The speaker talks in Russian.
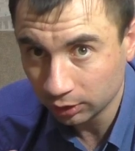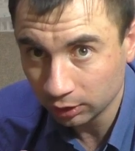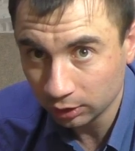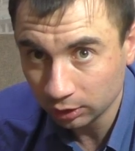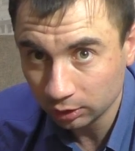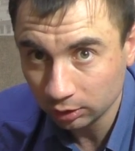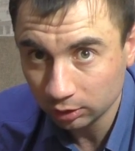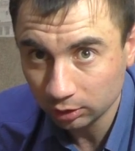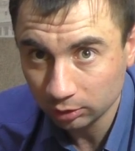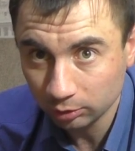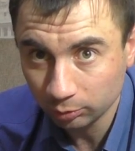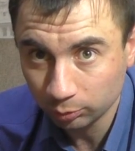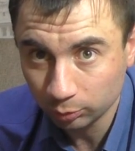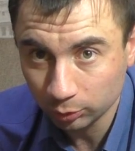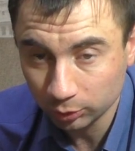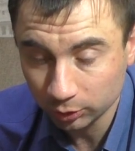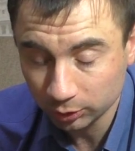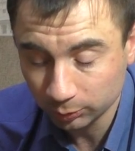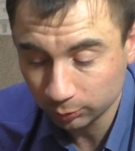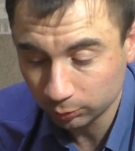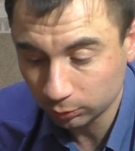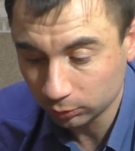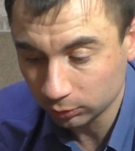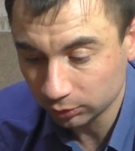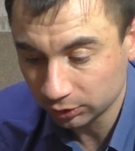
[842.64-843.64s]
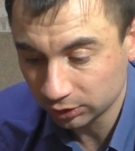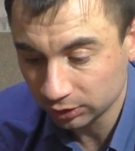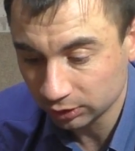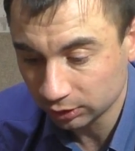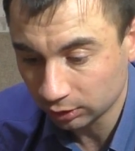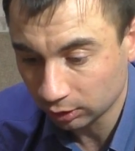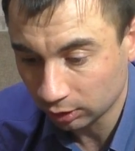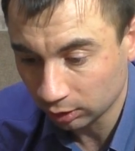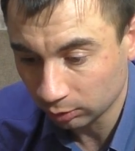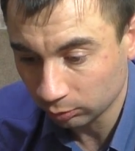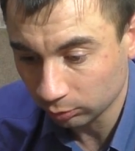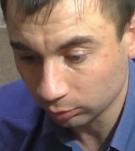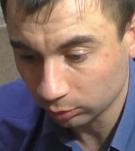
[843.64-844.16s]
да, по, по
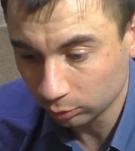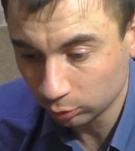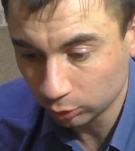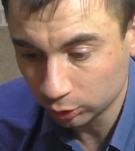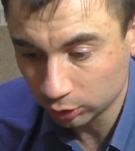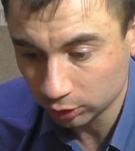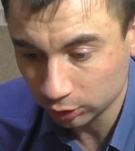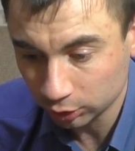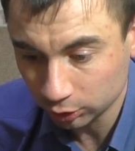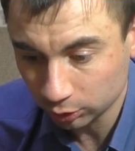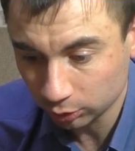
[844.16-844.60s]
центрам. Лучшее,